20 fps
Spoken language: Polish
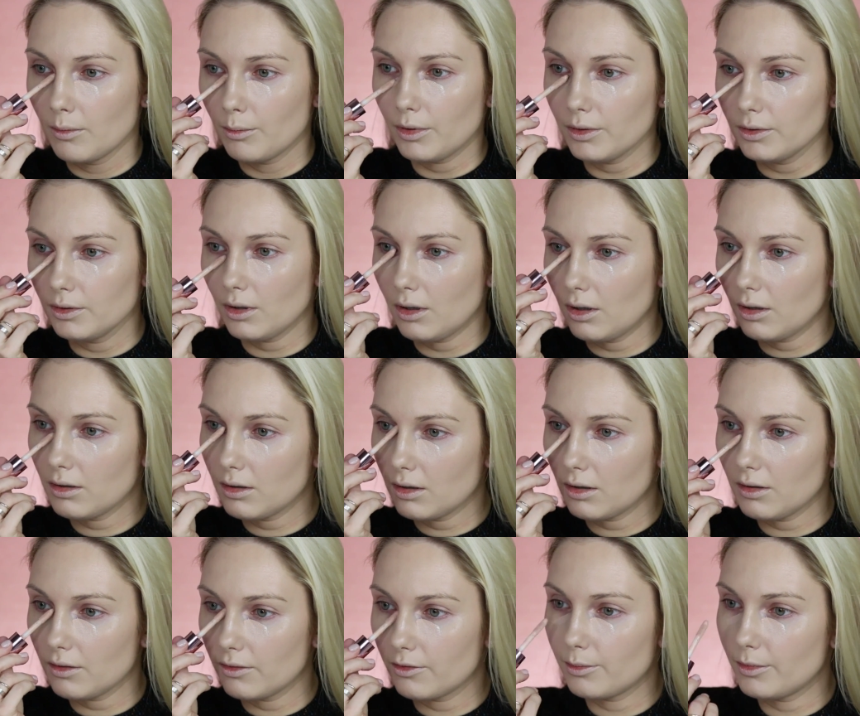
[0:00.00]
pod
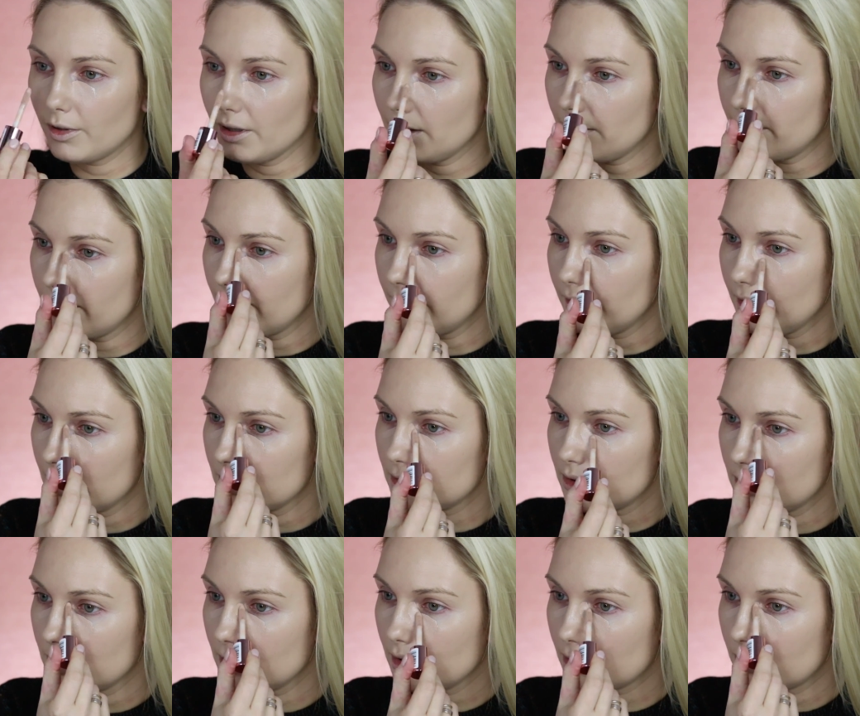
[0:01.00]
oko, w moje
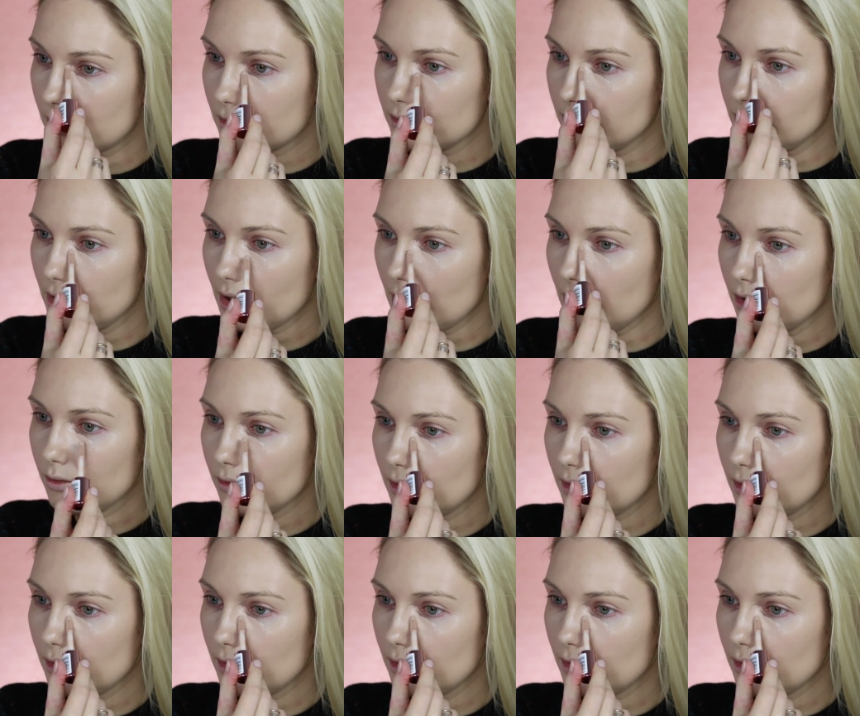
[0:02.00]
wewnętrzne kąciki,